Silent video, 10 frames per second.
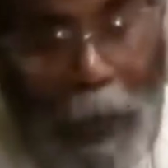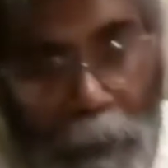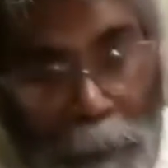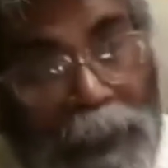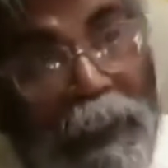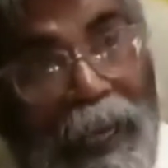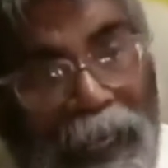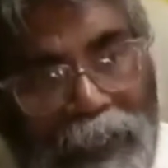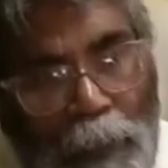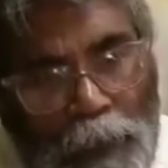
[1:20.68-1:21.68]
পারমিশন
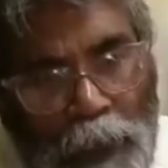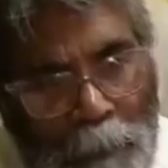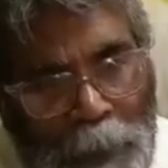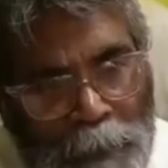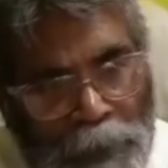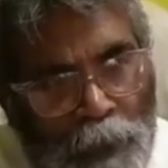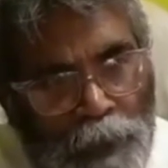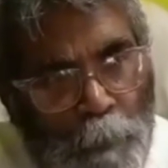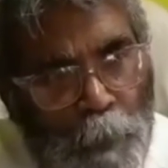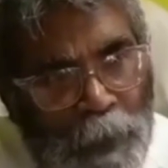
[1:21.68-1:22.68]
কালকে কোথাওটা পারমিশন
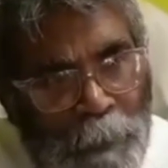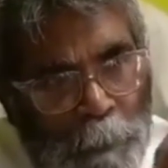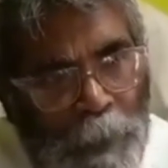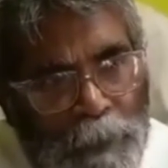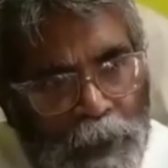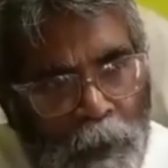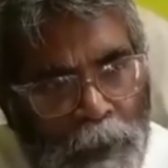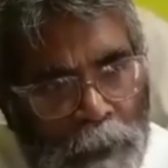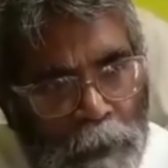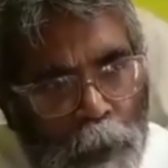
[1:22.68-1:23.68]
হয়েছিল প্রতিবাদে পারমিশন হয়
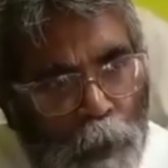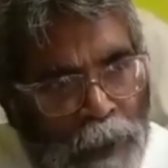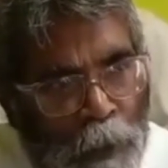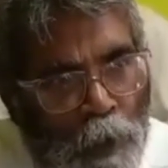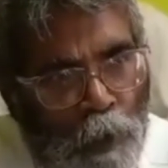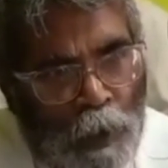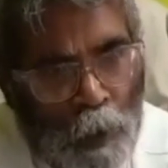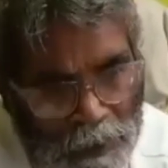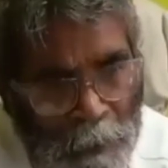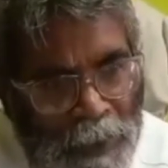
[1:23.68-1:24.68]
নাই কোথাও লোক
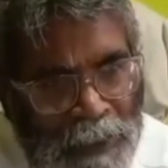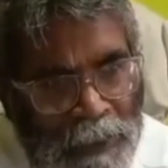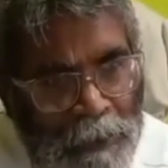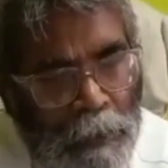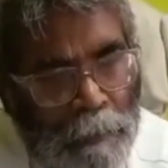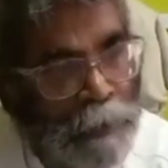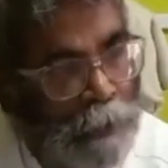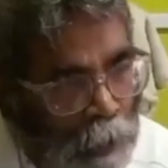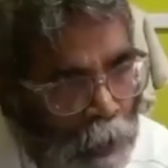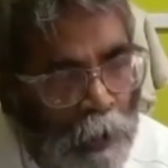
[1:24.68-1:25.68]
হঠাৎ মারা যায় যে
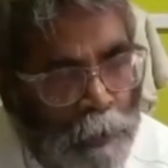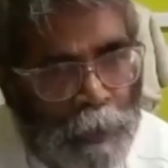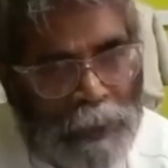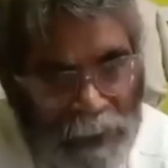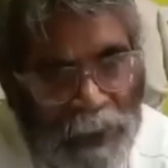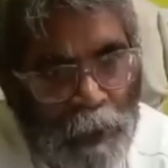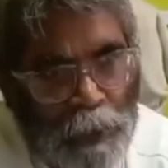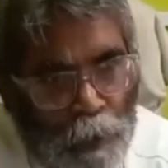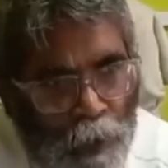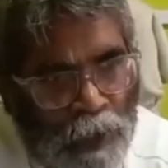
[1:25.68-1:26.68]
কোনো লোক অ্যাক্সিডেন্ট হয়
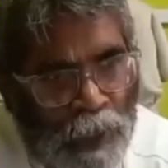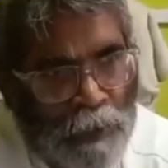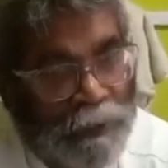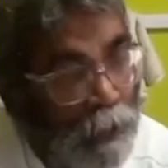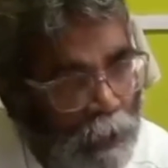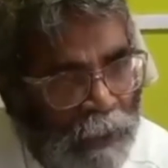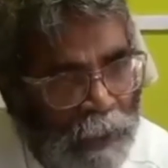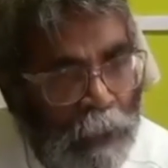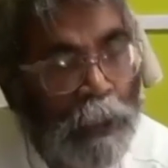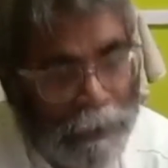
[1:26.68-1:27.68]
দুর্ঘটনা হয় যে কোনো
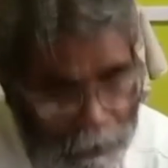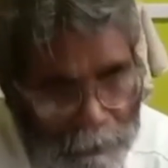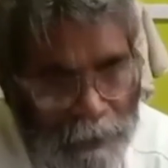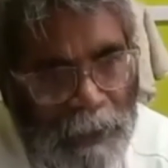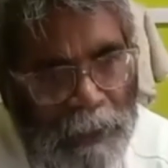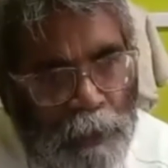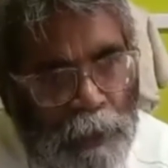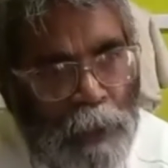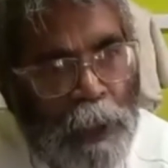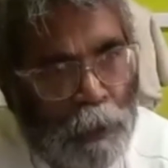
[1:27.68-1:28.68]
জায়গায় সেখানে সেখানে
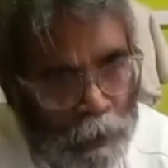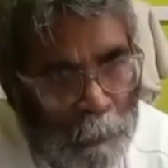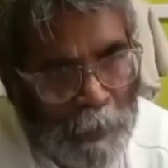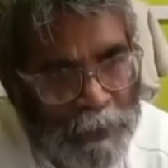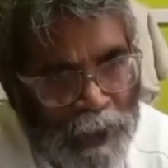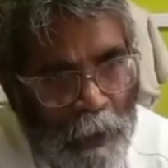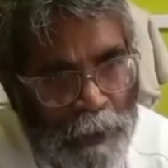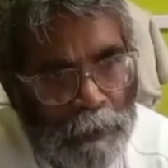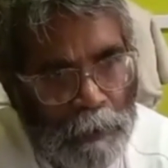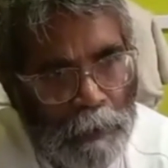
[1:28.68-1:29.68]
কোথাও কোথাও পারমিশন হয়
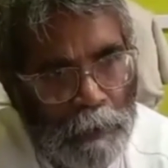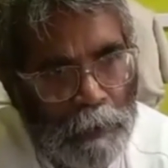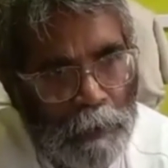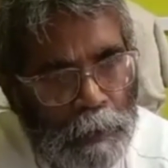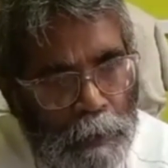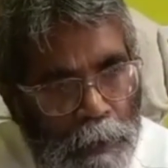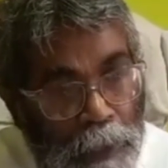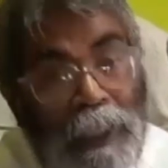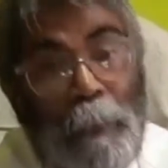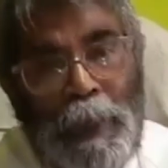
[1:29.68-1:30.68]

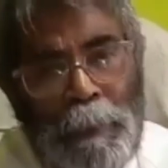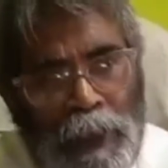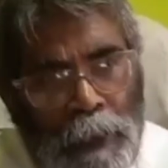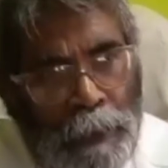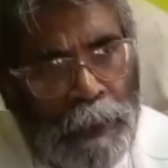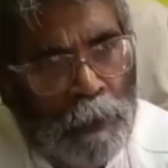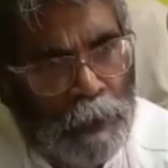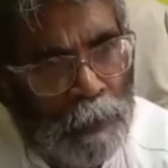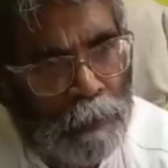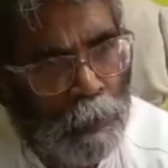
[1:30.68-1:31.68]
কে পারমিশন নেই
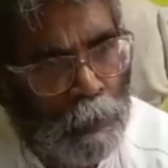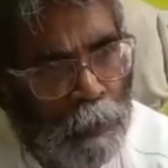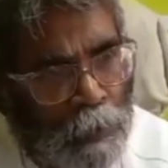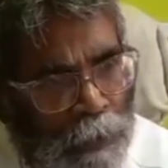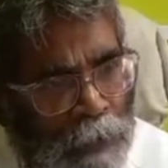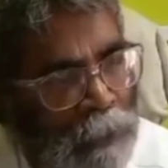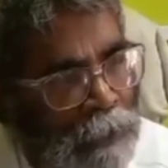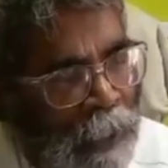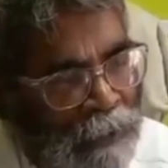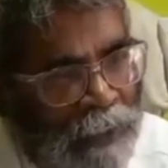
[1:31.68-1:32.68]
কোথাও কোনখানে
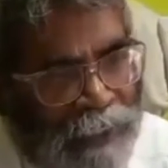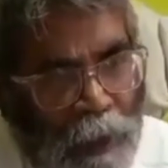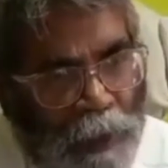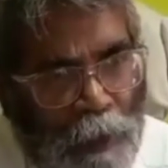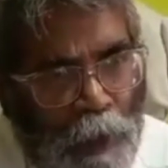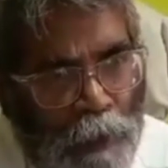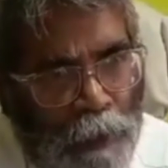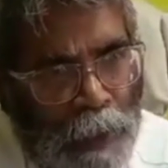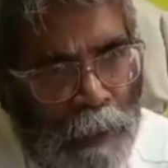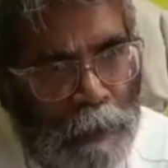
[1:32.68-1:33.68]
তাহলে আজকে কেন এটা করলো এটা